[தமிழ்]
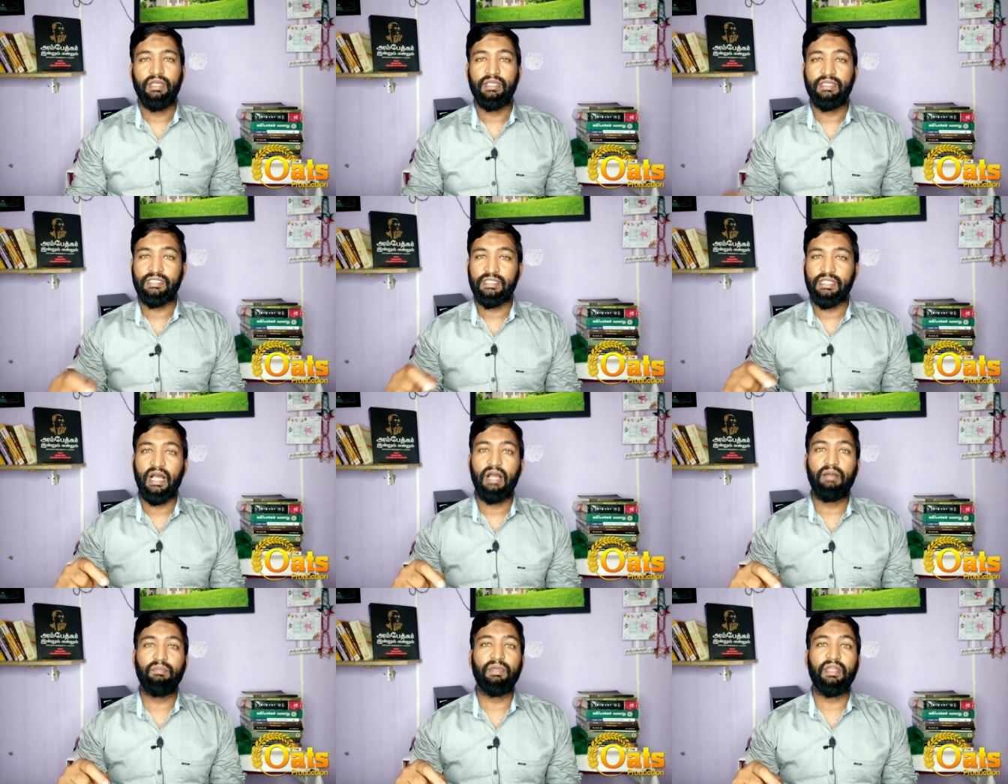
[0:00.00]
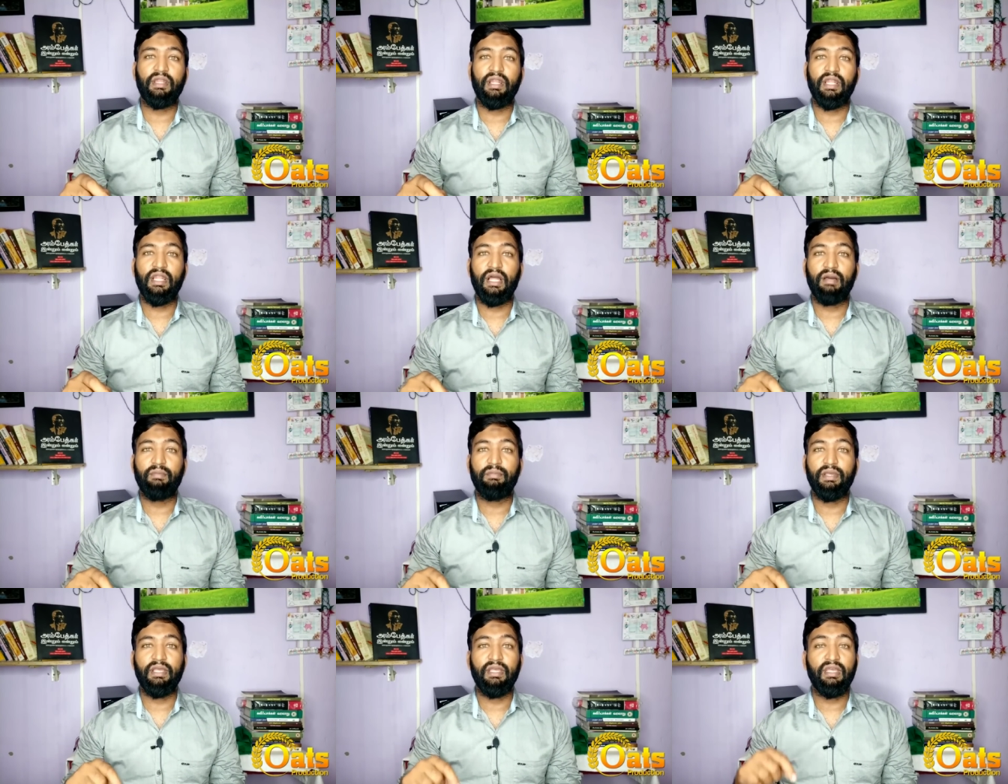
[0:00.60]
இஸ்லாமியர்கள்
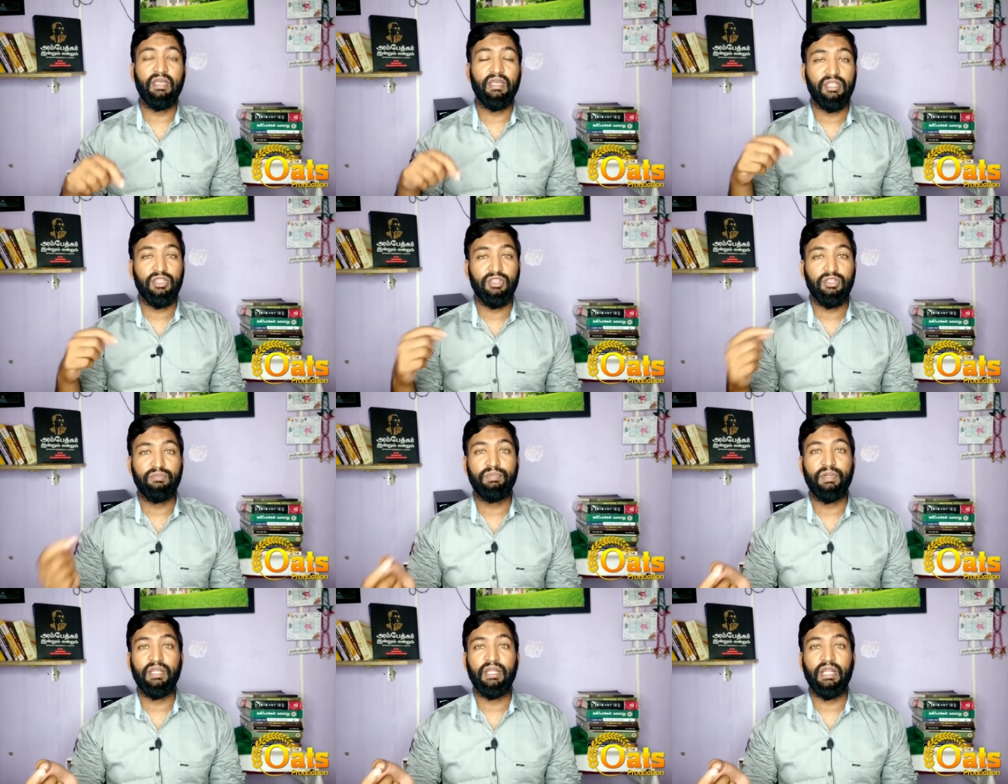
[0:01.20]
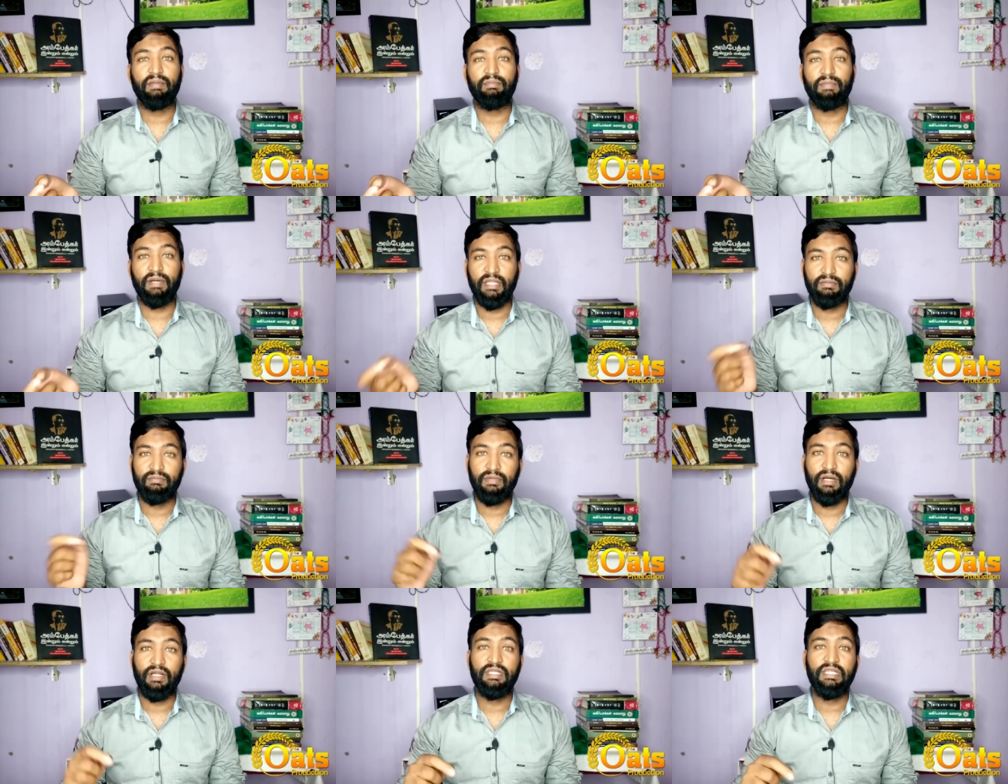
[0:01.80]
எல்லாமே ஹிந்து பெண்களை
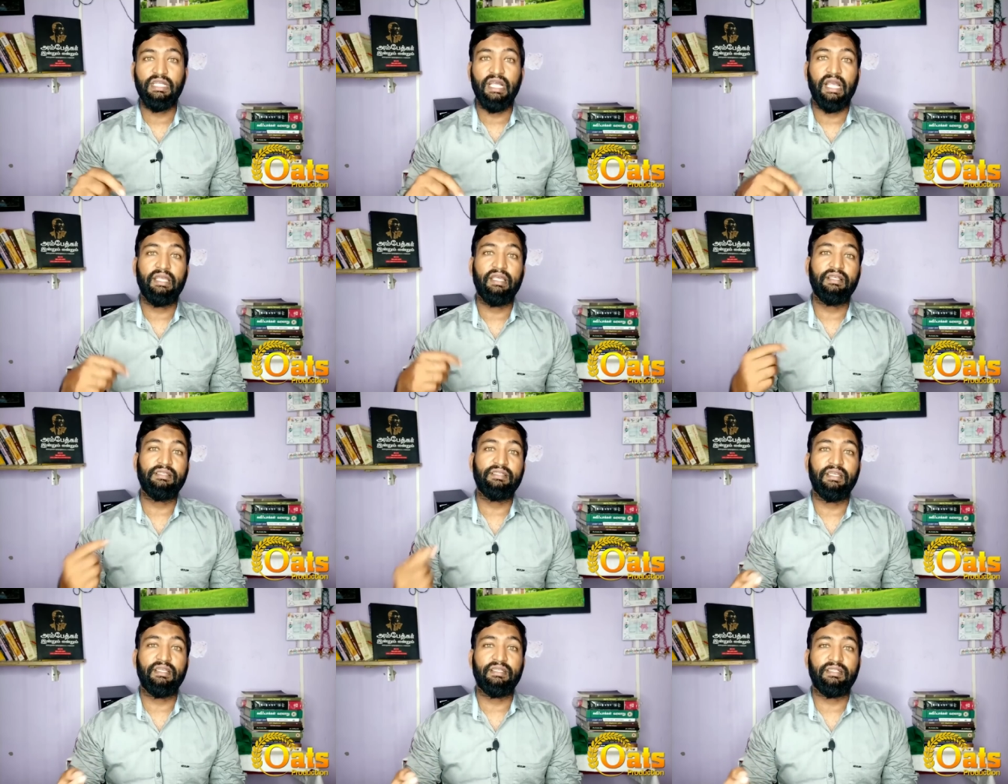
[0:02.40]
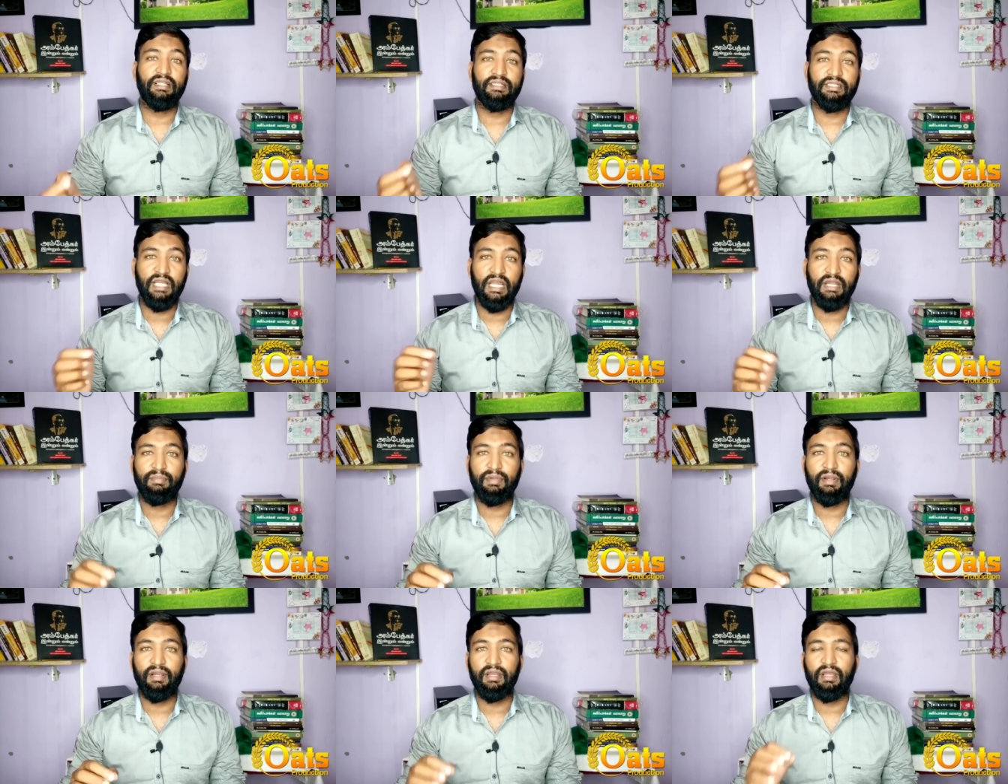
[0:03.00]
மதம் மாற்றி ஐஎஸ்ஐஎஸ்ல
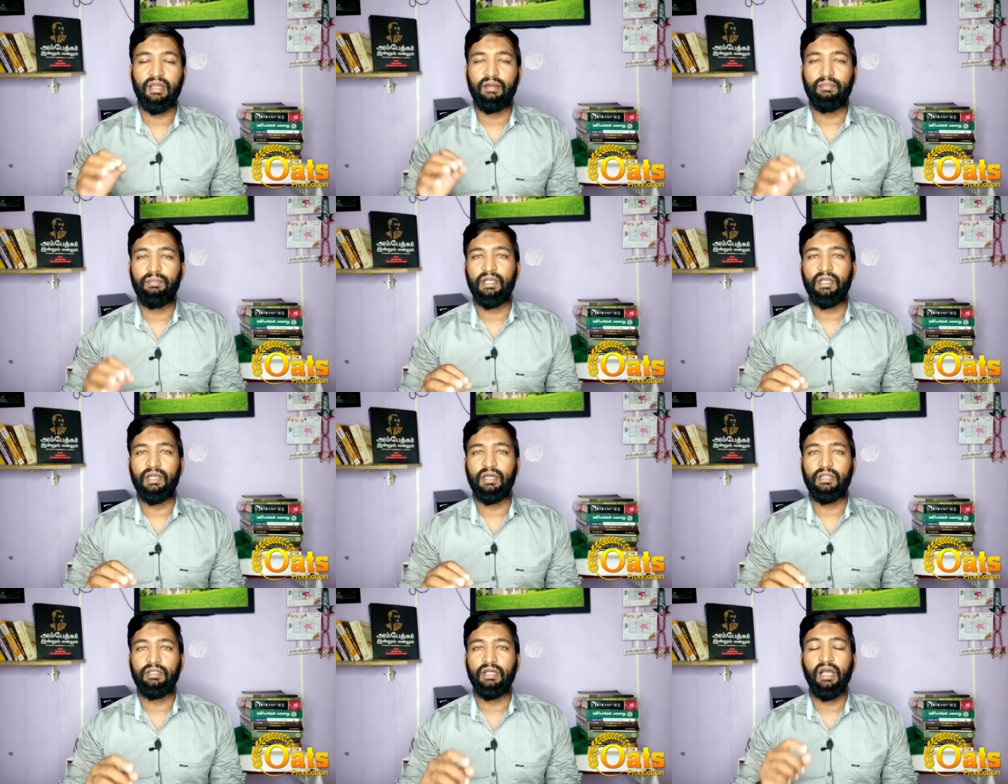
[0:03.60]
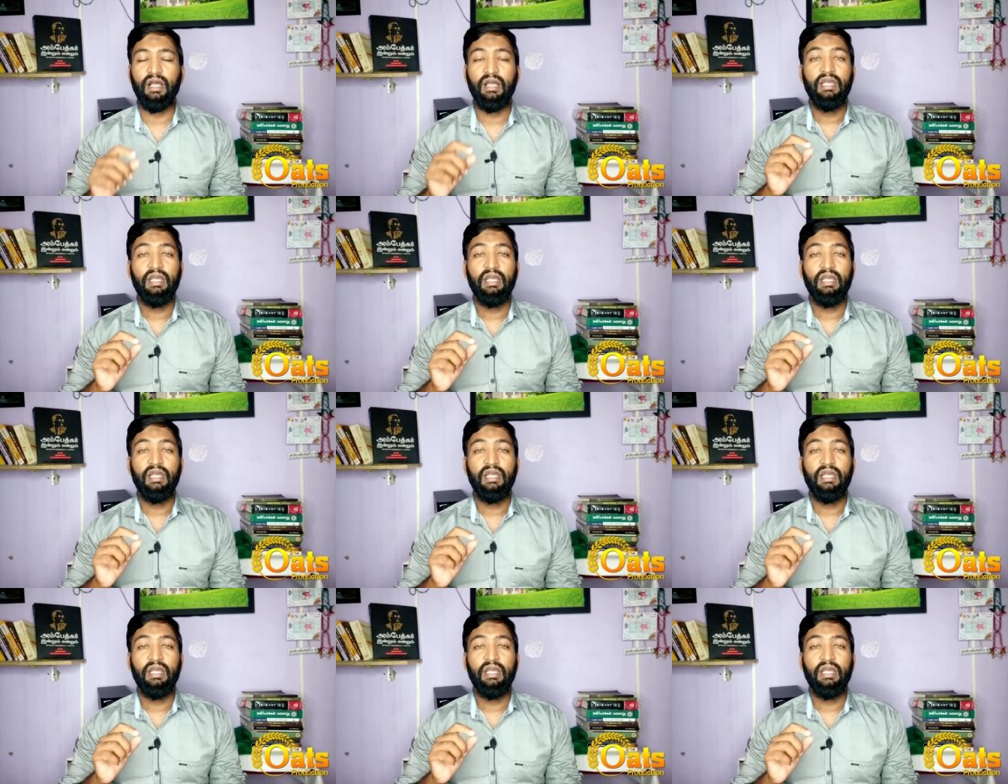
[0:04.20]
ஜாயின் பண்ணுறாங்க அப்படிங்கிறதா